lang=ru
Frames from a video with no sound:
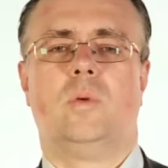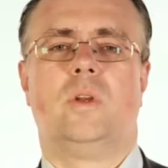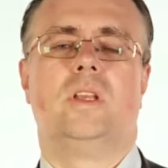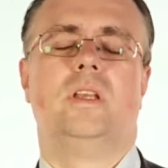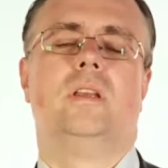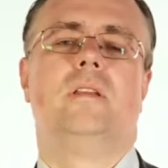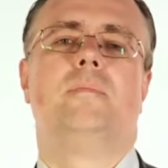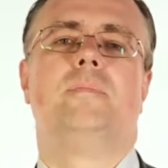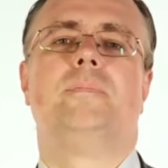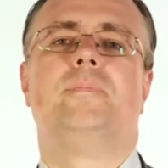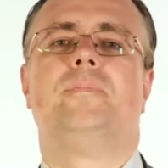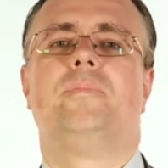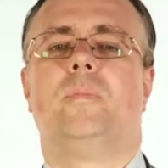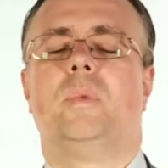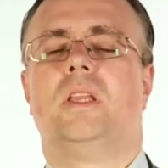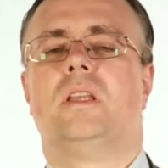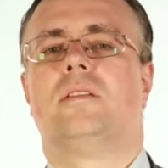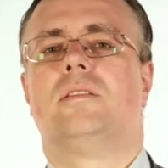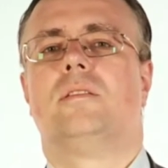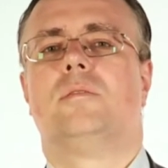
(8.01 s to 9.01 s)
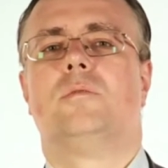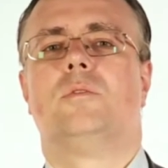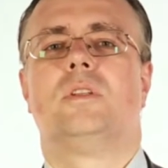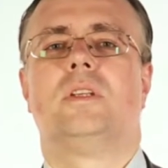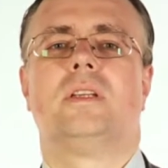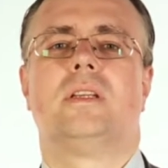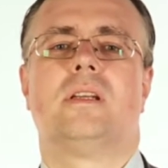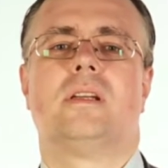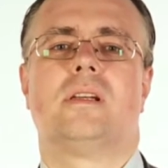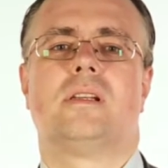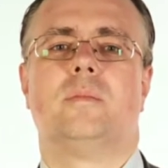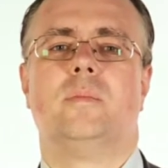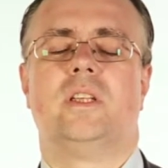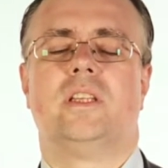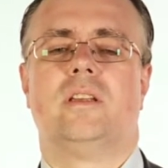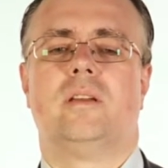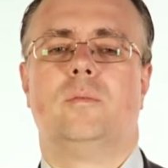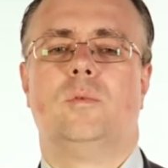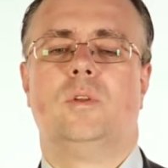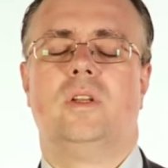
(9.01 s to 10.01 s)
Добрый день, меня зовут
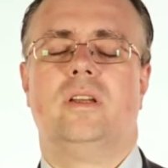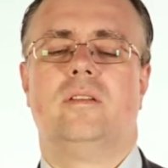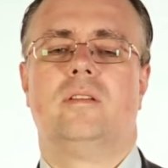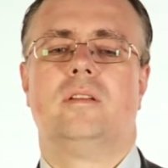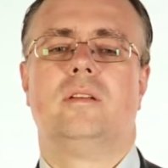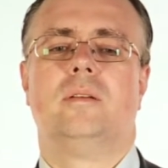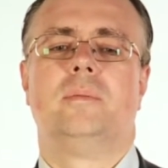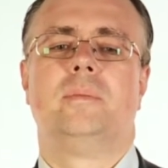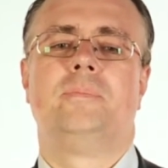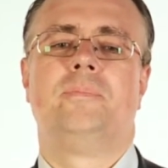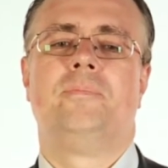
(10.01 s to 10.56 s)
Дмитрий Булавин.